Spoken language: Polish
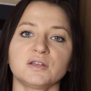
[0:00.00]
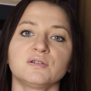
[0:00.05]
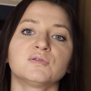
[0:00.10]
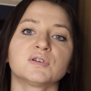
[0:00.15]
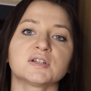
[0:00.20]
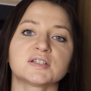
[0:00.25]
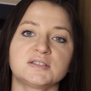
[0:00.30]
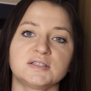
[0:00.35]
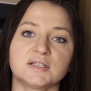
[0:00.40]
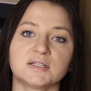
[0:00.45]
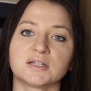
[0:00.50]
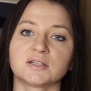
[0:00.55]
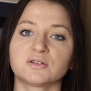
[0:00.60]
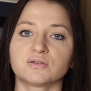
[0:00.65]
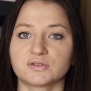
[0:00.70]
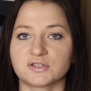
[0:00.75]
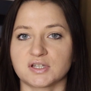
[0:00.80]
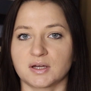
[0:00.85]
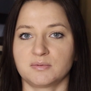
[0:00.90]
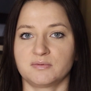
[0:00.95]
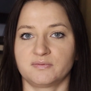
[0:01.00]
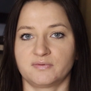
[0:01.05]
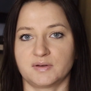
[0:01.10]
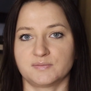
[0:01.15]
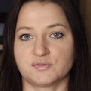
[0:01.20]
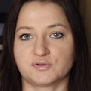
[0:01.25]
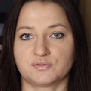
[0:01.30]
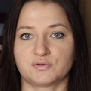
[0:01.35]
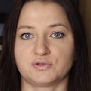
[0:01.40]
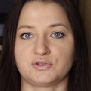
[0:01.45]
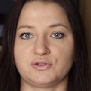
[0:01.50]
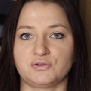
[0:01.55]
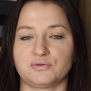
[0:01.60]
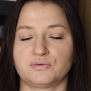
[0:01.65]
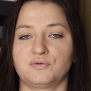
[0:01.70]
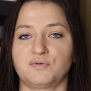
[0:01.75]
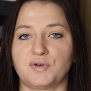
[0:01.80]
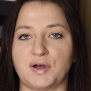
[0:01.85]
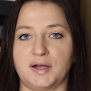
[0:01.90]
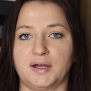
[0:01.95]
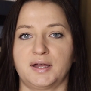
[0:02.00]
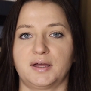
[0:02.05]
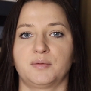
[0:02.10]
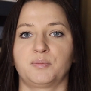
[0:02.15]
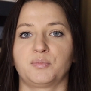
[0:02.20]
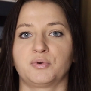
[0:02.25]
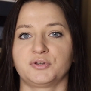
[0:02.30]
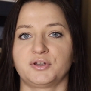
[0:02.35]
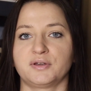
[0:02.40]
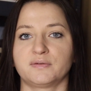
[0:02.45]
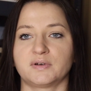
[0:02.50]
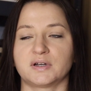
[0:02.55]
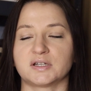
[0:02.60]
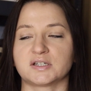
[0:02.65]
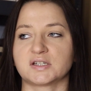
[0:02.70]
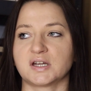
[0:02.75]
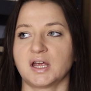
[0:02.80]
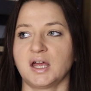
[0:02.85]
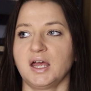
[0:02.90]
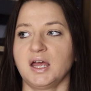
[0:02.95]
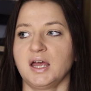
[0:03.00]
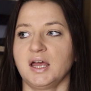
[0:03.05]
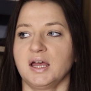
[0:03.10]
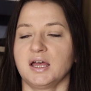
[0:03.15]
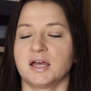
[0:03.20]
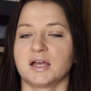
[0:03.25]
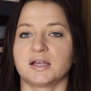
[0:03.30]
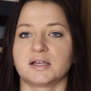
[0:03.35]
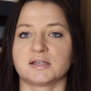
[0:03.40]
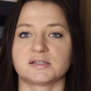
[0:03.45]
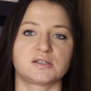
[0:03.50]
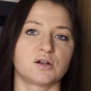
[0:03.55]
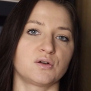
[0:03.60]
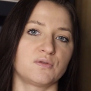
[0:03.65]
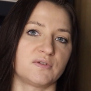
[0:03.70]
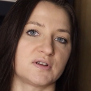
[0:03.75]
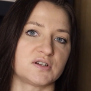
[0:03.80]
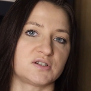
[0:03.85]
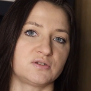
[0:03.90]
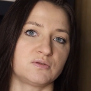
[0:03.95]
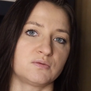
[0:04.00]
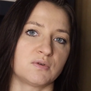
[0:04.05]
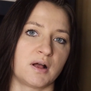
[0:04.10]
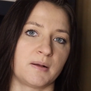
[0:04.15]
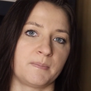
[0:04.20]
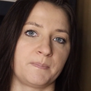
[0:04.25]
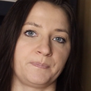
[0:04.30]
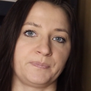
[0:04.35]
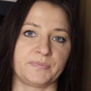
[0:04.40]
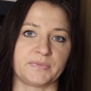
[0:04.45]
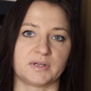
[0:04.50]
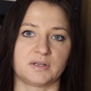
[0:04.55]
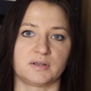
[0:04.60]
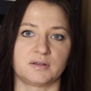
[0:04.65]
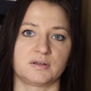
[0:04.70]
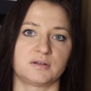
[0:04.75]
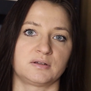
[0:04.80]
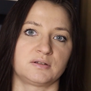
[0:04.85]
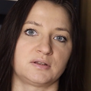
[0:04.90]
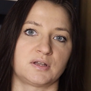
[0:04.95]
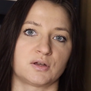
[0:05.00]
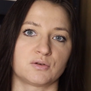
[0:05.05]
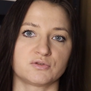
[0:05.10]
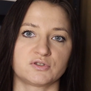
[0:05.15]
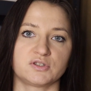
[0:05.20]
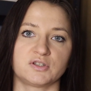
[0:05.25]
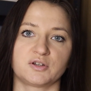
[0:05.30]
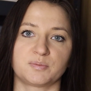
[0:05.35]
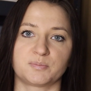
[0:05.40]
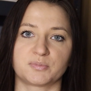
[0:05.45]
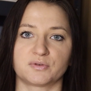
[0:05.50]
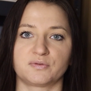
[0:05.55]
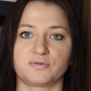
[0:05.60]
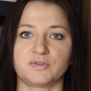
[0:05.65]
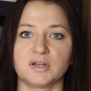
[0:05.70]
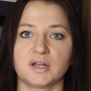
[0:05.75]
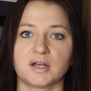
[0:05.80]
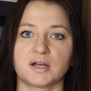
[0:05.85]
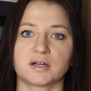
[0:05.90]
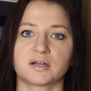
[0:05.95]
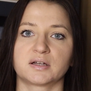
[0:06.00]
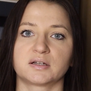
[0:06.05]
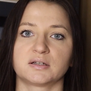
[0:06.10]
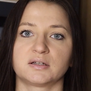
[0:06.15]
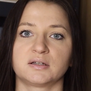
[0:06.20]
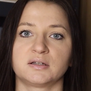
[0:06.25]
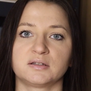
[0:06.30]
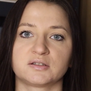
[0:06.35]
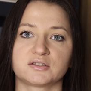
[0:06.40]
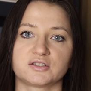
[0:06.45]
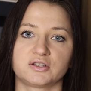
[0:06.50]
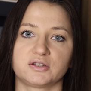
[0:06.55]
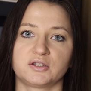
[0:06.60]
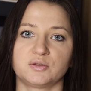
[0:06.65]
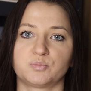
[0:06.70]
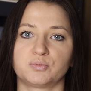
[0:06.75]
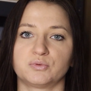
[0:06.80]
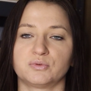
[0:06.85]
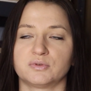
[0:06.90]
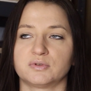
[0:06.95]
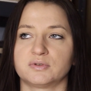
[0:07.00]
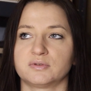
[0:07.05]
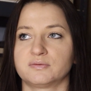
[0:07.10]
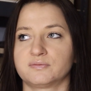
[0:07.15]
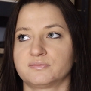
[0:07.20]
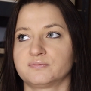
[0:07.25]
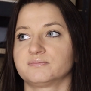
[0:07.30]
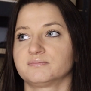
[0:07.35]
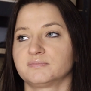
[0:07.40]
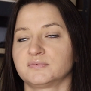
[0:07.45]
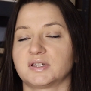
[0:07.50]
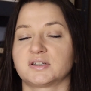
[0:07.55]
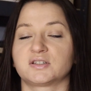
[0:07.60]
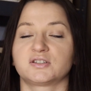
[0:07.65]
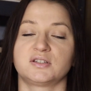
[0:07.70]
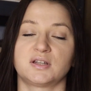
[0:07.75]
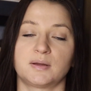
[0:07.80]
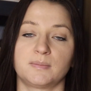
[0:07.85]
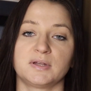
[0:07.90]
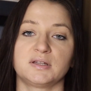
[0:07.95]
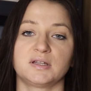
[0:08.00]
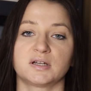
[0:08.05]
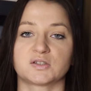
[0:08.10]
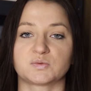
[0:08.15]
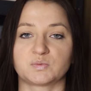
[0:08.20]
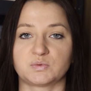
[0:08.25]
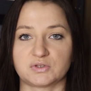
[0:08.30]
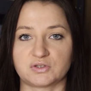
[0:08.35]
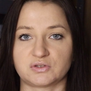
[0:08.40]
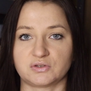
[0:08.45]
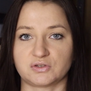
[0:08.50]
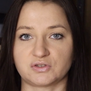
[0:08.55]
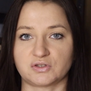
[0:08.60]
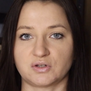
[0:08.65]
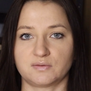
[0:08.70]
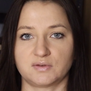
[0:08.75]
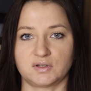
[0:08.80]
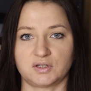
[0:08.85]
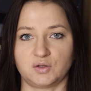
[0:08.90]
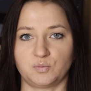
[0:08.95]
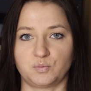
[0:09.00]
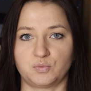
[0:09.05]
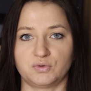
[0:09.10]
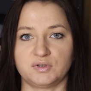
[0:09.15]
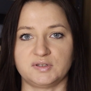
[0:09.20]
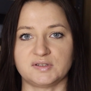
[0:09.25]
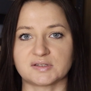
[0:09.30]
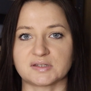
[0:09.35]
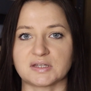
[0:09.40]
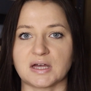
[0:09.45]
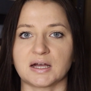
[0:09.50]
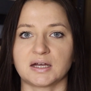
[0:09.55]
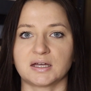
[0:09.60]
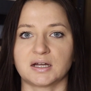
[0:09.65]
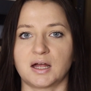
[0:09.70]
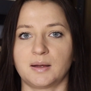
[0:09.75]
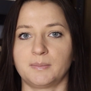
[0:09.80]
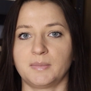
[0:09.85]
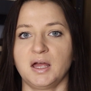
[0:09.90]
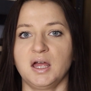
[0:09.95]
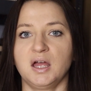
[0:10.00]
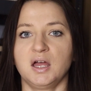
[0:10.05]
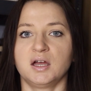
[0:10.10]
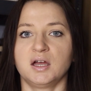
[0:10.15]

I właśnie na to chciałabym Wam zwrócić uwagę, ponieważ E, zauważyłam e, na różnych profilach, e, typu, znaczy na mediach społecznościowych typu Instagram,